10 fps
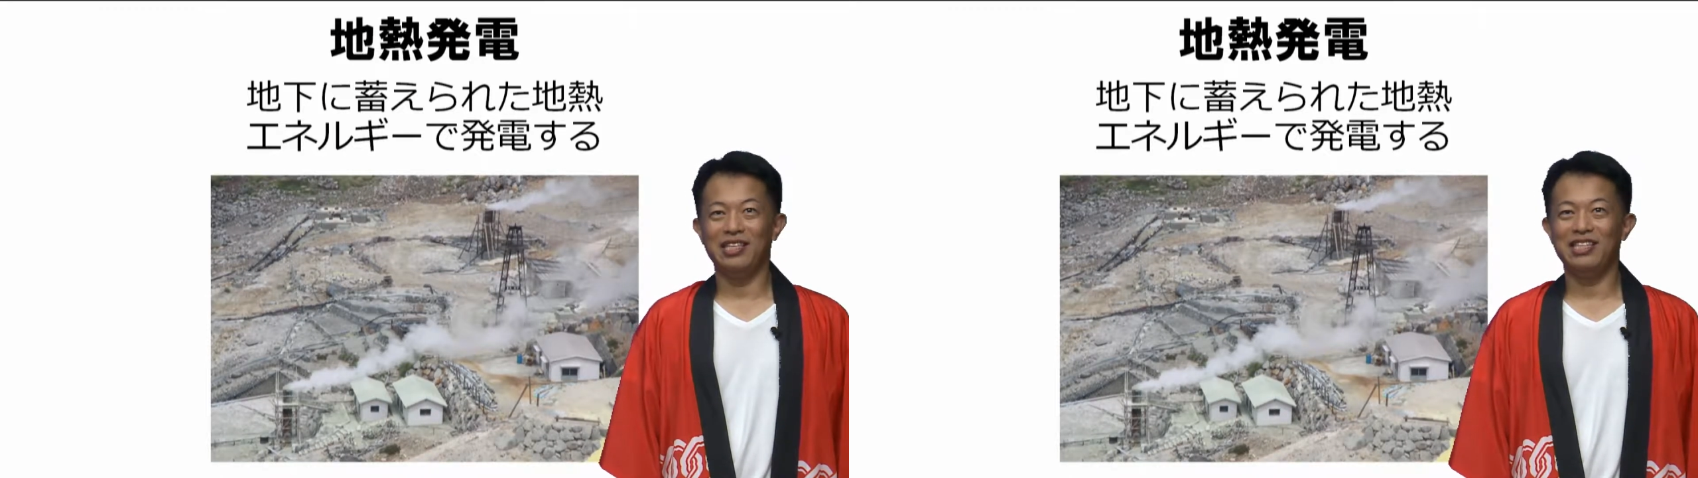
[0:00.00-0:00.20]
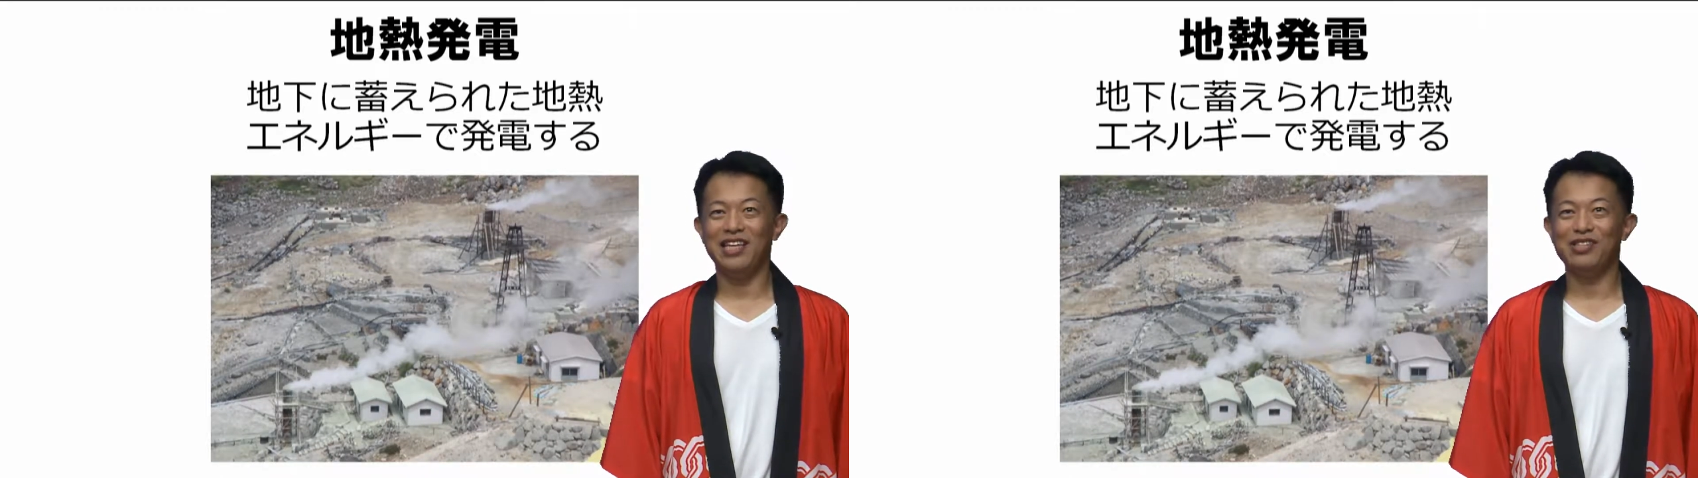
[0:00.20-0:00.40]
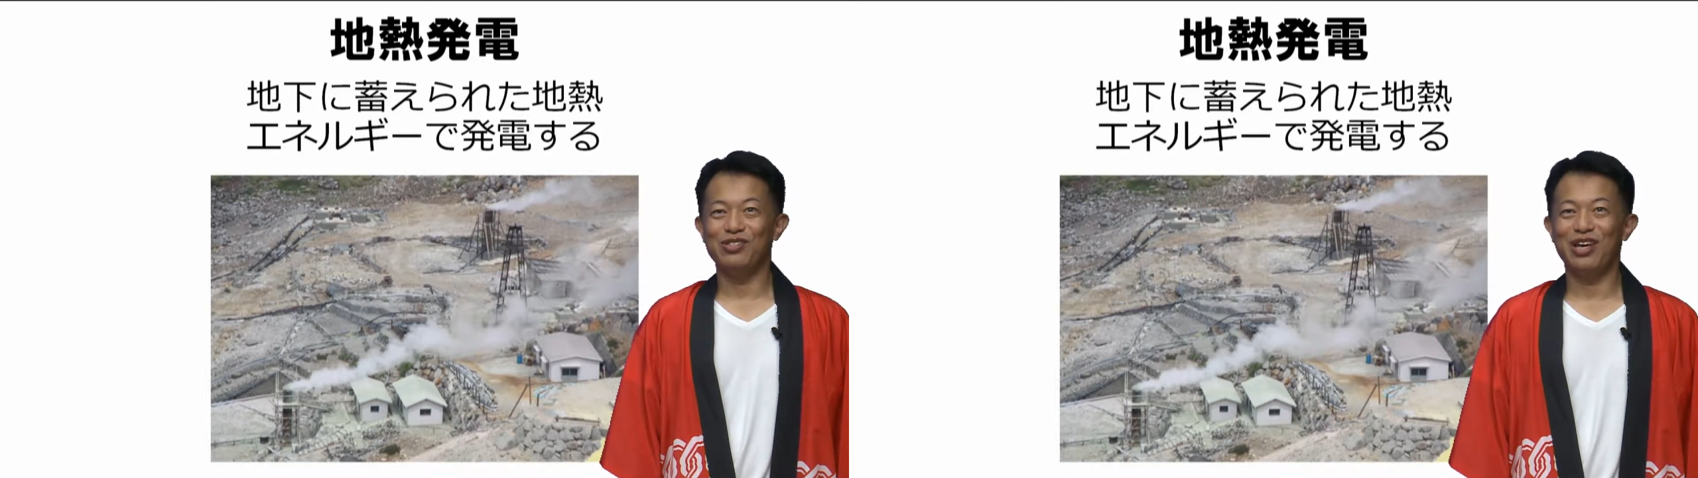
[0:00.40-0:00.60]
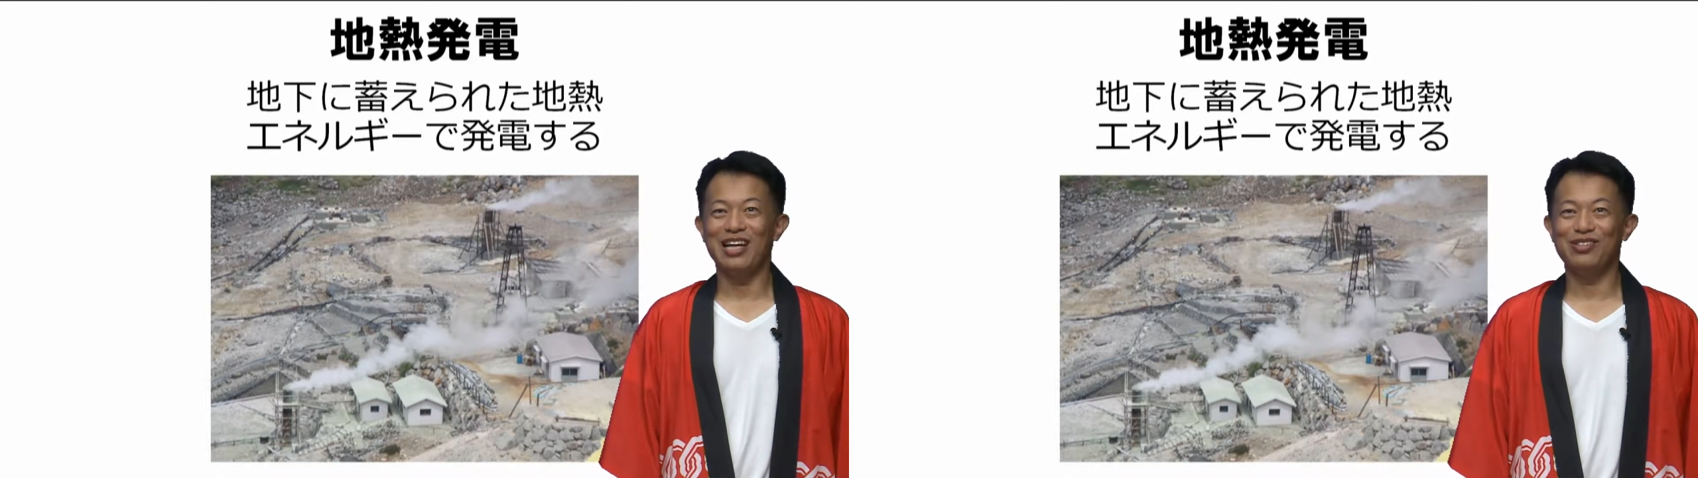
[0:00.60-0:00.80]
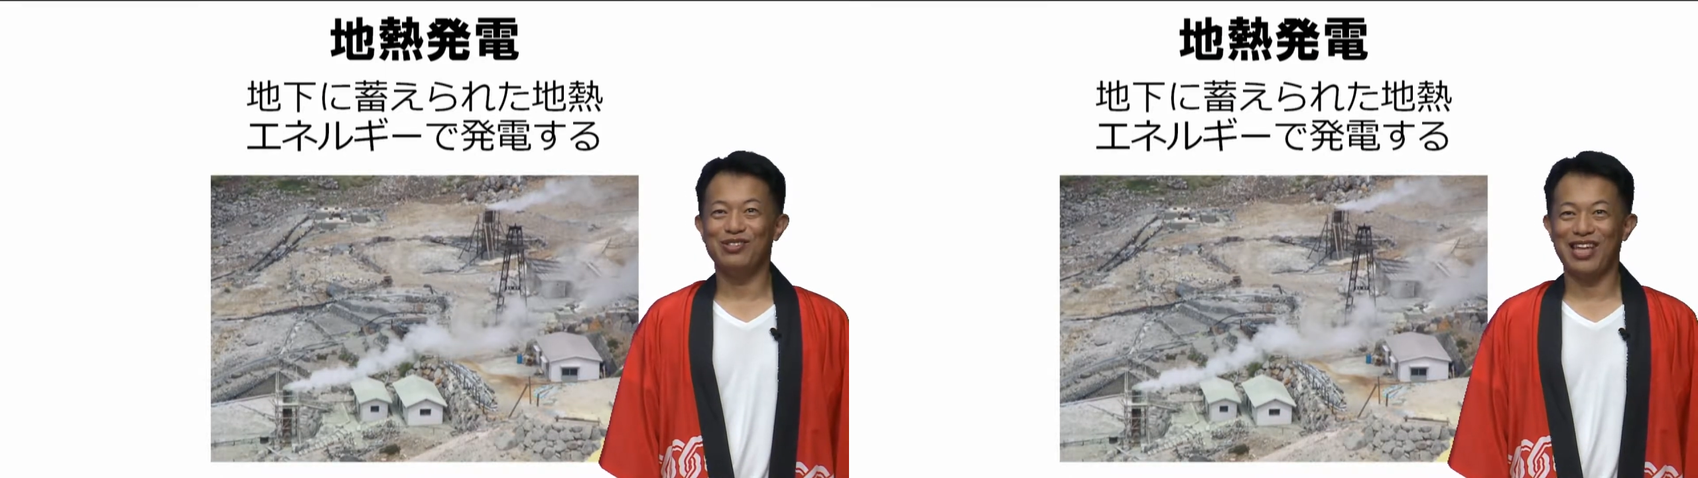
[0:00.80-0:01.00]
地熱
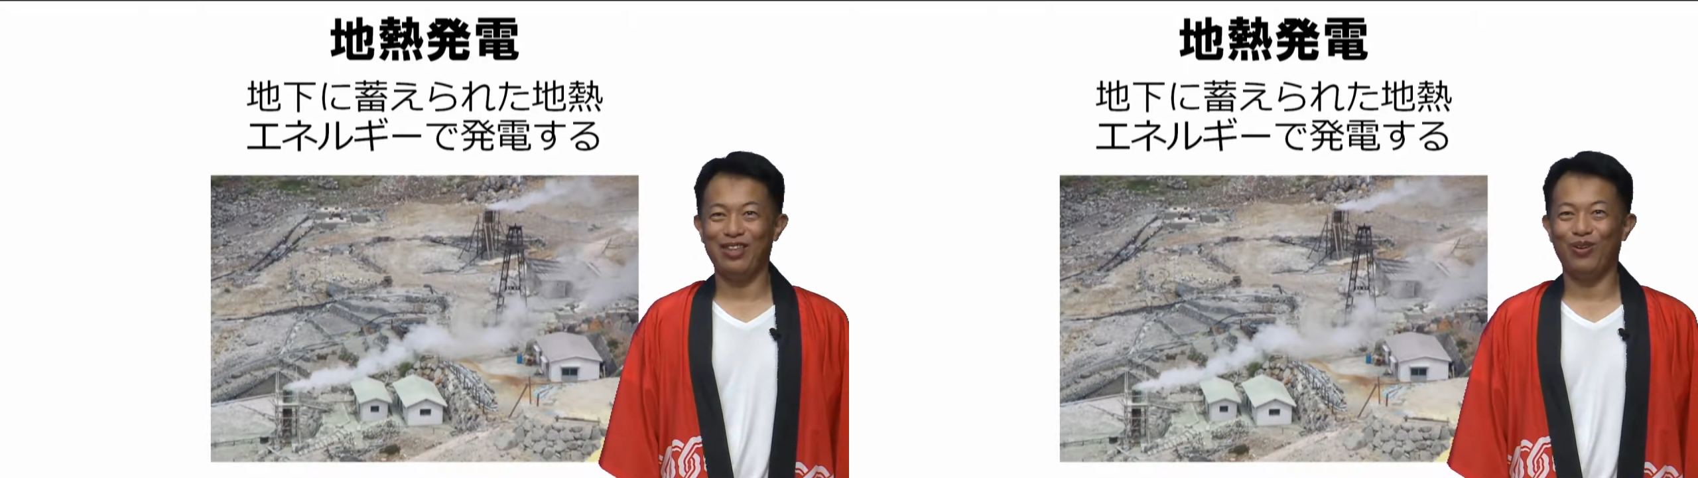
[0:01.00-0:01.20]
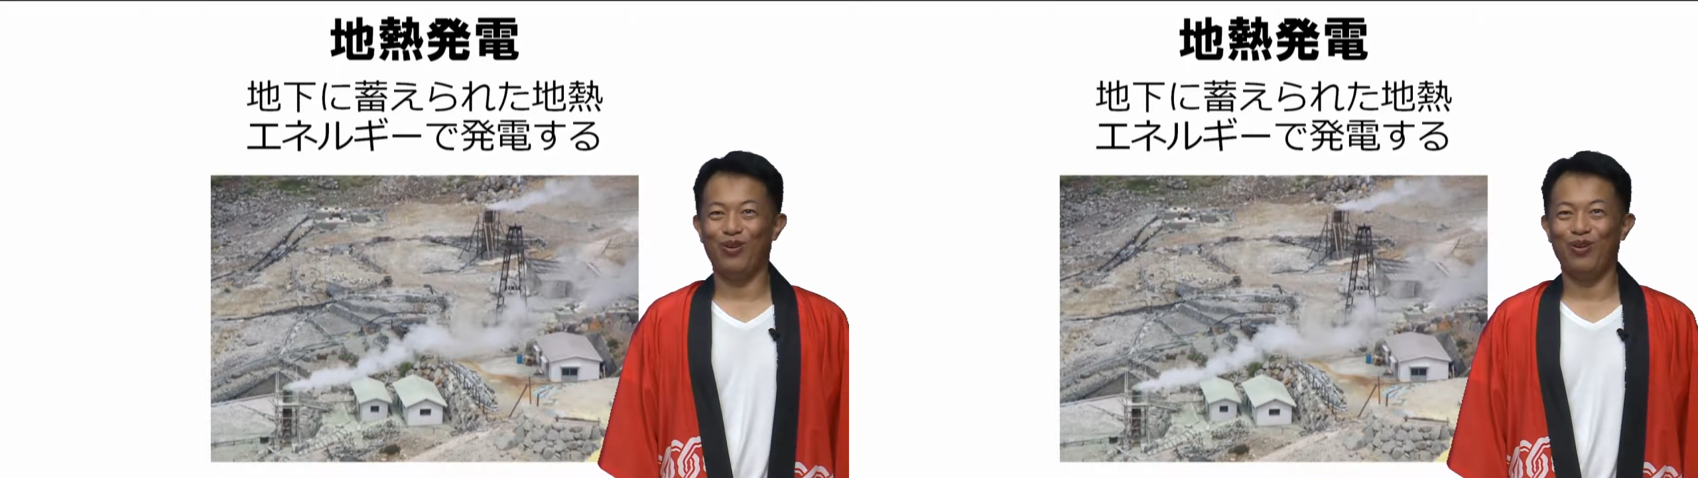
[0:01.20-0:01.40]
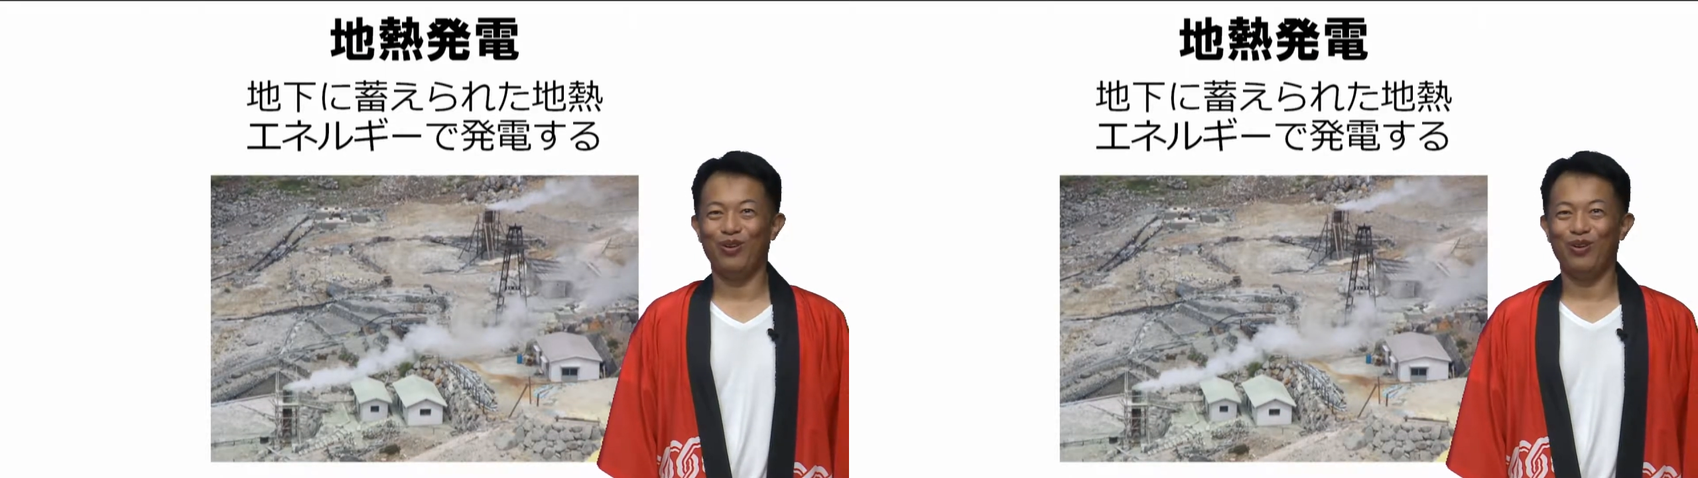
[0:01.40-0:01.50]
発電と